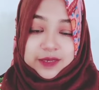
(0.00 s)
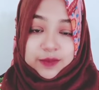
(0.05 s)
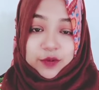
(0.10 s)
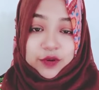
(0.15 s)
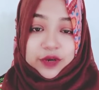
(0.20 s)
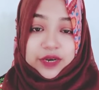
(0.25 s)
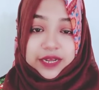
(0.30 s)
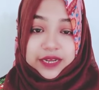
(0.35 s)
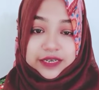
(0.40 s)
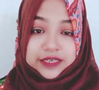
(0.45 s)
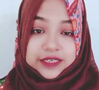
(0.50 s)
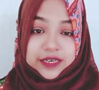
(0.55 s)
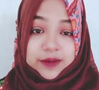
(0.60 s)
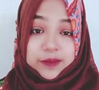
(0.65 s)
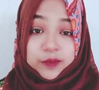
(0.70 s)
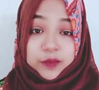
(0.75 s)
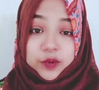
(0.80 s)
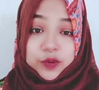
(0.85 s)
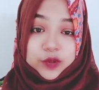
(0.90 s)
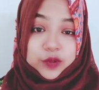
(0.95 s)
জীবনে একটা
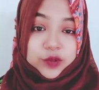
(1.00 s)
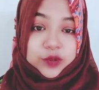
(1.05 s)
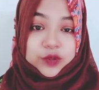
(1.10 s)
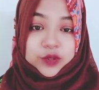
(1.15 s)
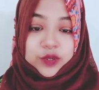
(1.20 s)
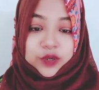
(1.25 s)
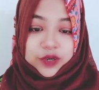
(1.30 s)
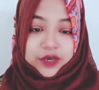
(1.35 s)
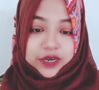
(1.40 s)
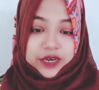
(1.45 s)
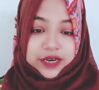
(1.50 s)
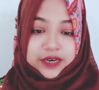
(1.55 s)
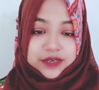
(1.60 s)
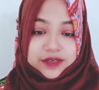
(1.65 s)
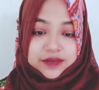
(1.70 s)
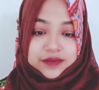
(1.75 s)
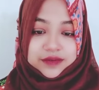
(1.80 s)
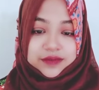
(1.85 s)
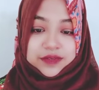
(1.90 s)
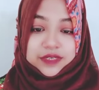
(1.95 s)
বন্ধু দরকার
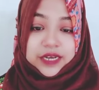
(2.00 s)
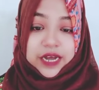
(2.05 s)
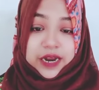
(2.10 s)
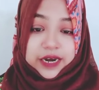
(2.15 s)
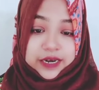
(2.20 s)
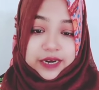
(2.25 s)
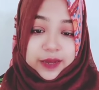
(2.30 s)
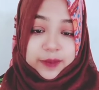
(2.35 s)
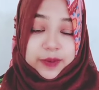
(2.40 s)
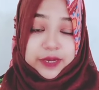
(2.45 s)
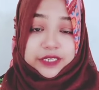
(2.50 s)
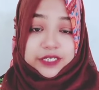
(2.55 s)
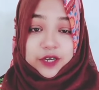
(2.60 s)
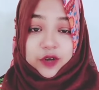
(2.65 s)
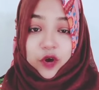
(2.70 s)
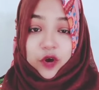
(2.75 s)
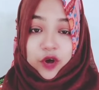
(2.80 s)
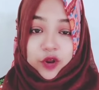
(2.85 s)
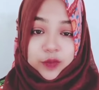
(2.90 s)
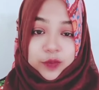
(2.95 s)
কান্না ভেজা
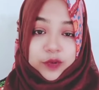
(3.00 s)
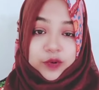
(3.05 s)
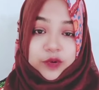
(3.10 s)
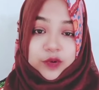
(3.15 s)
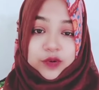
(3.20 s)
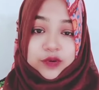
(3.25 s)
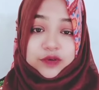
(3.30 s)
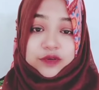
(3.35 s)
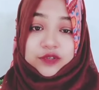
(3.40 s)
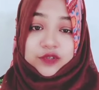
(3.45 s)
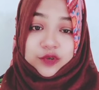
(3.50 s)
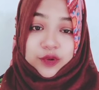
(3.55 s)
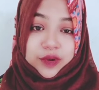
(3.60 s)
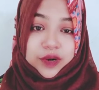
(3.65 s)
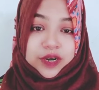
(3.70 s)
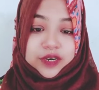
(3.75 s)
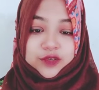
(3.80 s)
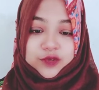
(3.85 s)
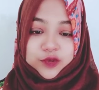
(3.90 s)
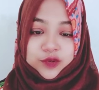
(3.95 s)
গল্পগুলো
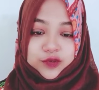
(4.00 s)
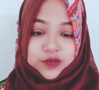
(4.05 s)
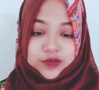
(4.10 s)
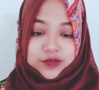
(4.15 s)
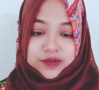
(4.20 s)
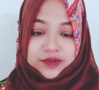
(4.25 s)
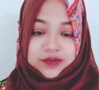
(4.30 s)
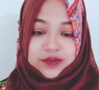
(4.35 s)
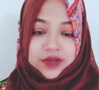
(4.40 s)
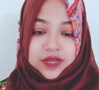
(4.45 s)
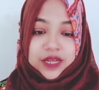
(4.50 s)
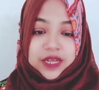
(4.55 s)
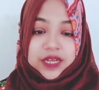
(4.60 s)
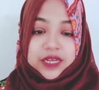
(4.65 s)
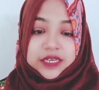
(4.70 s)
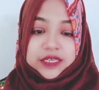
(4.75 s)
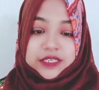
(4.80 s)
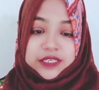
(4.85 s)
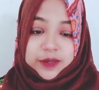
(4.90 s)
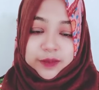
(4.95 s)
শোনার জন্য
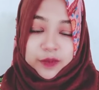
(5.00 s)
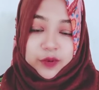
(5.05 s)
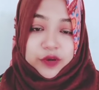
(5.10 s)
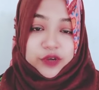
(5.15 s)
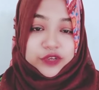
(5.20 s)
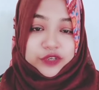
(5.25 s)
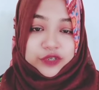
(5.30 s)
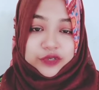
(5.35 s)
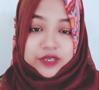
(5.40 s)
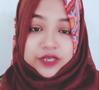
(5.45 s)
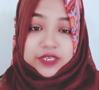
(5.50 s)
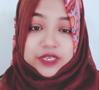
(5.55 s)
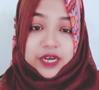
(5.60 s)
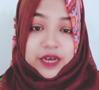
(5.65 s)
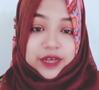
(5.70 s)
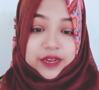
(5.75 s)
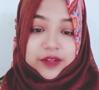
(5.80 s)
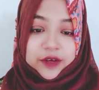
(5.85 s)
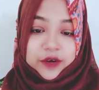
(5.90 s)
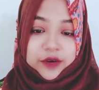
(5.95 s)
যে প্রয়োজনে
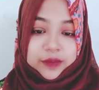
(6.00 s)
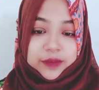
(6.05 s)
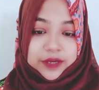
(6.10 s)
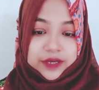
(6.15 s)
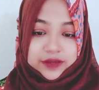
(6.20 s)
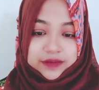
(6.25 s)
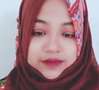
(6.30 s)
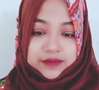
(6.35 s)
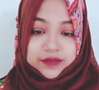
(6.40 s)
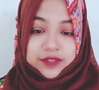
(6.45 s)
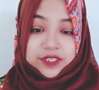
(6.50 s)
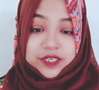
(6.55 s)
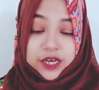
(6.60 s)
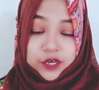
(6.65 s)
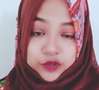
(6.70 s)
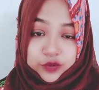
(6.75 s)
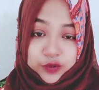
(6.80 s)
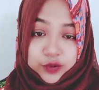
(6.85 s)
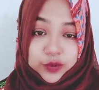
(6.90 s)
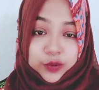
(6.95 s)
ঢাল হবে
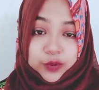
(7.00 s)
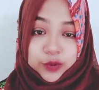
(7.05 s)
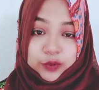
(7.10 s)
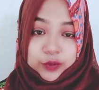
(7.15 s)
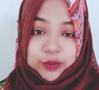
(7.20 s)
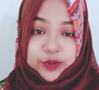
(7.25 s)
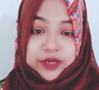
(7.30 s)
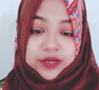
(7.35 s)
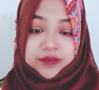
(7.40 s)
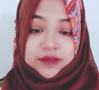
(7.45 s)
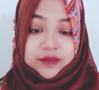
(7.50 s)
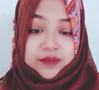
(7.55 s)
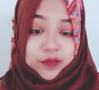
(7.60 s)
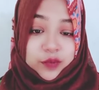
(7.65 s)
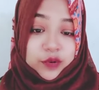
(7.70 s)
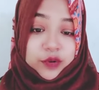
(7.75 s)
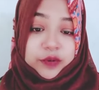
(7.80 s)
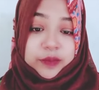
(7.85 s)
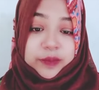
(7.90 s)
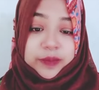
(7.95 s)
শাসন করবে
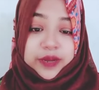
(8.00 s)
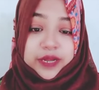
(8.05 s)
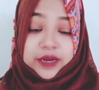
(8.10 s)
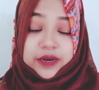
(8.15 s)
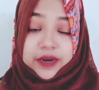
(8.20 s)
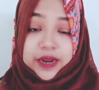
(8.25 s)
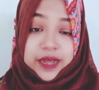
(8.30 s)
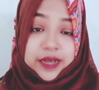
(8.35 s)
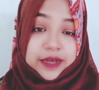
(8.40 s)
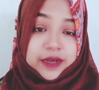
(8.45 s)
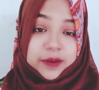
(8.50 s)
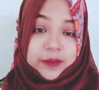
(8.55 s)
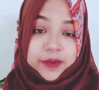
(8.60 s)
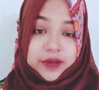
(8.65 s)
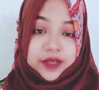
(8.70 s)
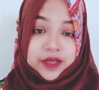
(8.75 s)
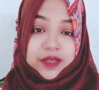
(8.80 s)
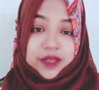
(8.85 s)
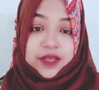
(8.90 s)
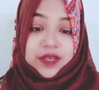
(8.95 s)
বকবে
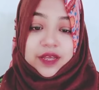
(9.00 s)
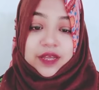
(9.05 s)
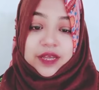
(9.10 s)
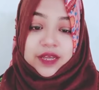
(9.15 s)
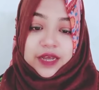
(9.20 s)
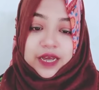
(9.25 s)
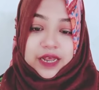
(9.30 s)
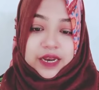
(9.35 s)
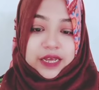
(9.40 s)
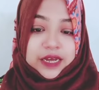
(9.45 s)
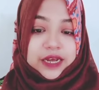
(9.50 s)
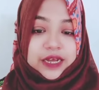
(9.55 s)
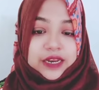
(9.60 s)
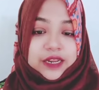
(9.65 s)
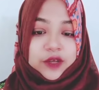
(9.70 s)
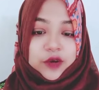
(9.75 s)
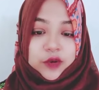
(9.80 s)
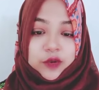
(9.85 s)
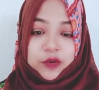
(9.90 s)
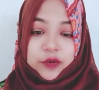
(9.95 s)
রাগাবে
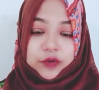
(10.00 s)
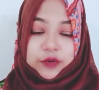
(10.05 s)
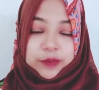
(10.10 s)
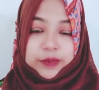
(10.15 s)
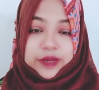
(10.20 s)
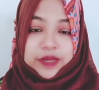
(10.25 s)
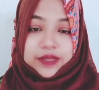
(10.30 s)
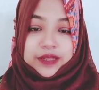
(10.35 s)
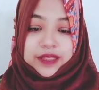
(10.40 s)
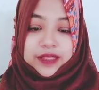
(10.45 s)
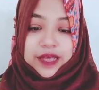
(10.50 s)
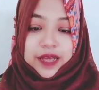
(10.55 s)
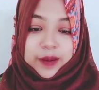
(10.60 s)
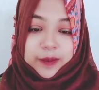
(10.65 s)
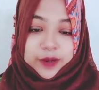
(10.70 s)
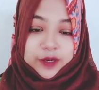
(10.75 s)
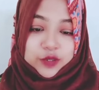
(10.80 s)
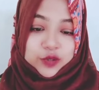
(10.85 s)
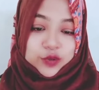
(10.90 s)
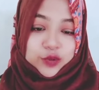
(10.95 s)
গালাগালিও করবে
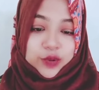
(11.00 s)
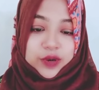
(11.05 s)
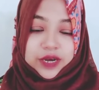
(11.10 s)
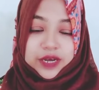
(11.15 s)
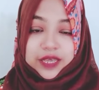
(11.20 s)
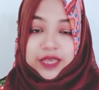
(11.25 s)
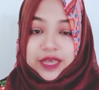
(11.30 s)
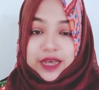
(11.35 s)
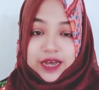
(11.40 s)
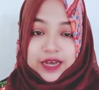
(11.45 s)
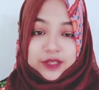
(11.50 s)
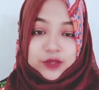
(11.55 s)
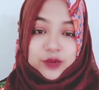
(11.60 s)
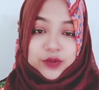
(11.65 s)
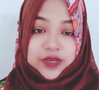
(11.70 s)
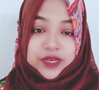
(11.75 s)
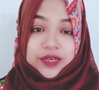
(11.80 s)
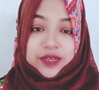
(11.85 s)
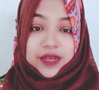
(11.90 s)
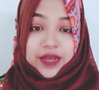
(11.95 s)
আবার সোহাগে
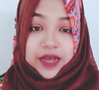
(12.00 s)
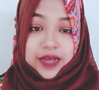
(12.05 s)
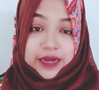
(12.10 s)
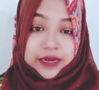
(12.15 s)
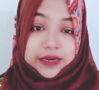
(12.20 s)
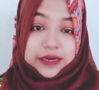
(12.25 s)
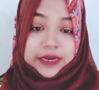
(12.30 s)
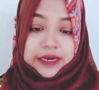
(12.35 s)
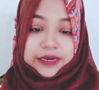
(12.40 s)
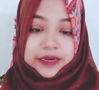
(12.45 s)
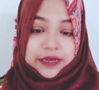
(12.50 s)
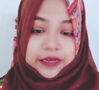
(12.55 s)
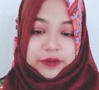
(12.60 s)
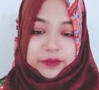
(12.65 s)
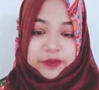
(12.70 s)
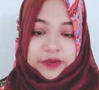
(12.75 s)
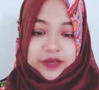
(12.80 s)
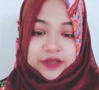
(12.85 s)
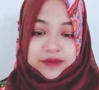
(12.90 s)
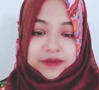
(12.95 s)
আদরে আগলে
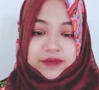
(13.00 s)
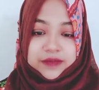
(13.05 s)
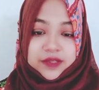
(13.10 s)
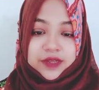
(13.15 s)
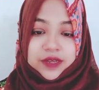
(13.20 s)
রাখবে